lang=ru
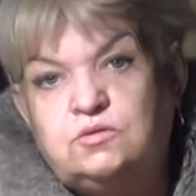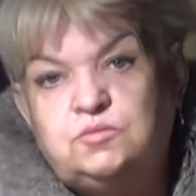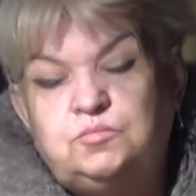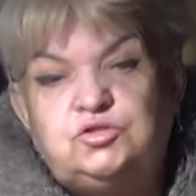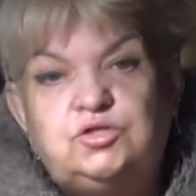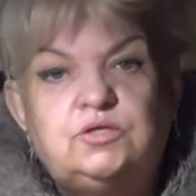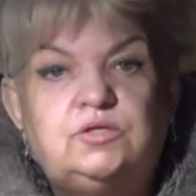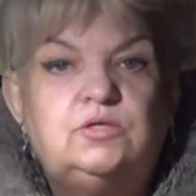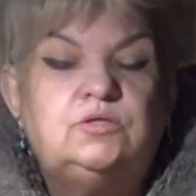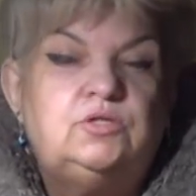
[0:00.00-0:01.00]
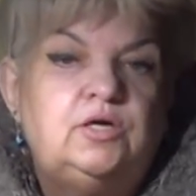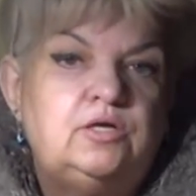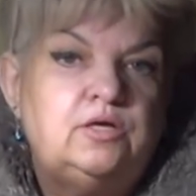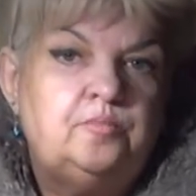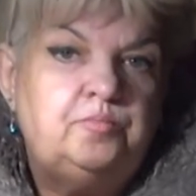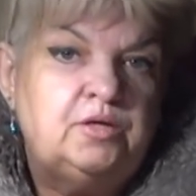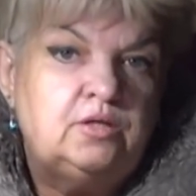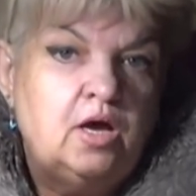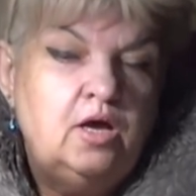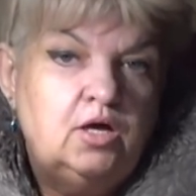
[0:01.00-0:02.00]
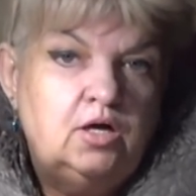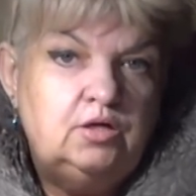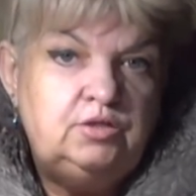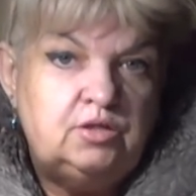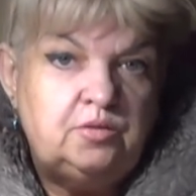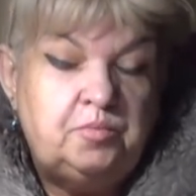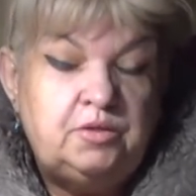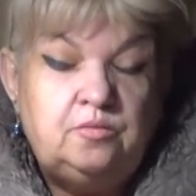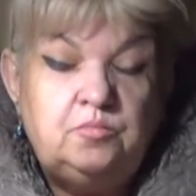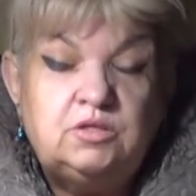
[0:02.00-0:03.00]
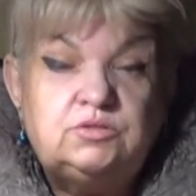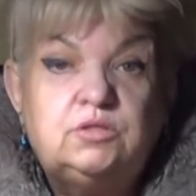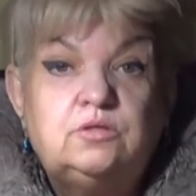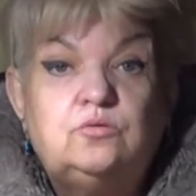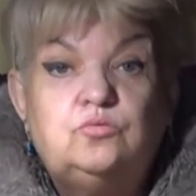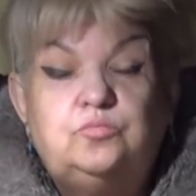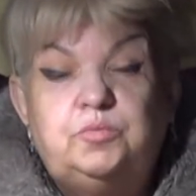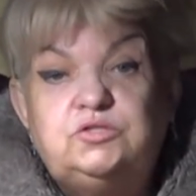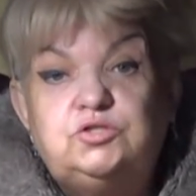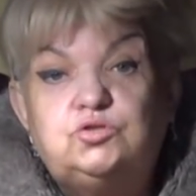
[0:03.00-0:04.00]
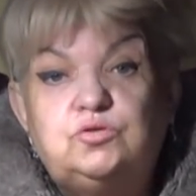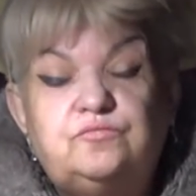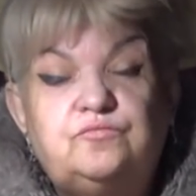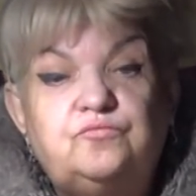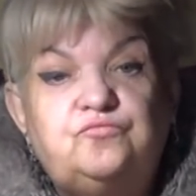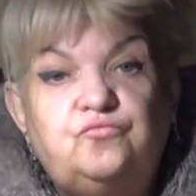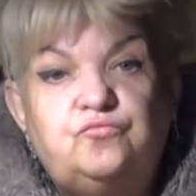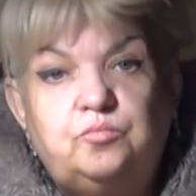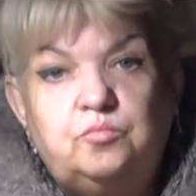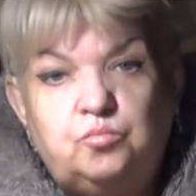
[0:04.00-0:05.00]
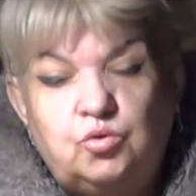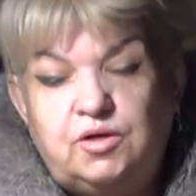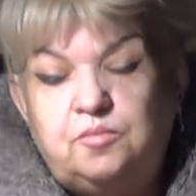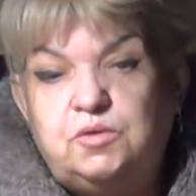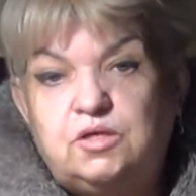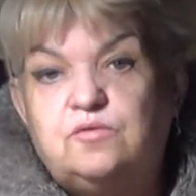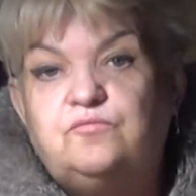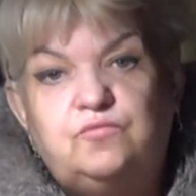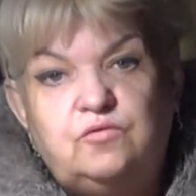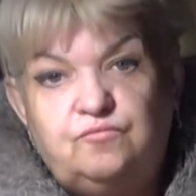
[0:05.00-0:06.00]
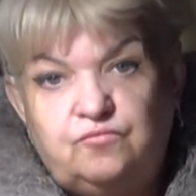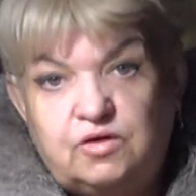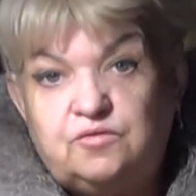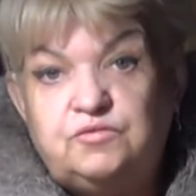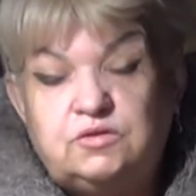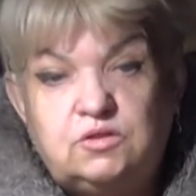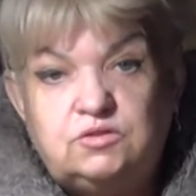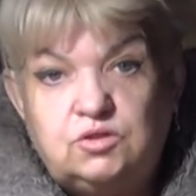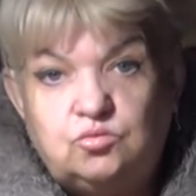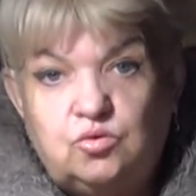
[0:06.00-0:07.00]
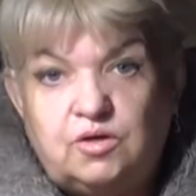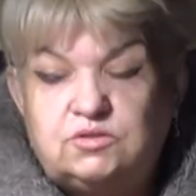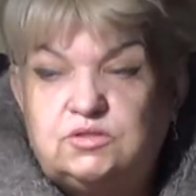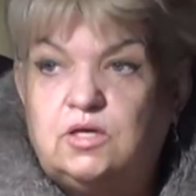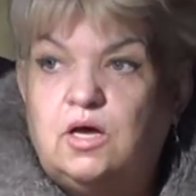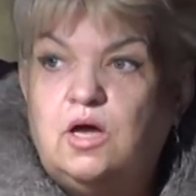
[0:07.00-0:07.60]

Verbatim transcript: замечательная, третья опять ни рыба, ни мясо. У близнецов более-менее выровненная ситуация.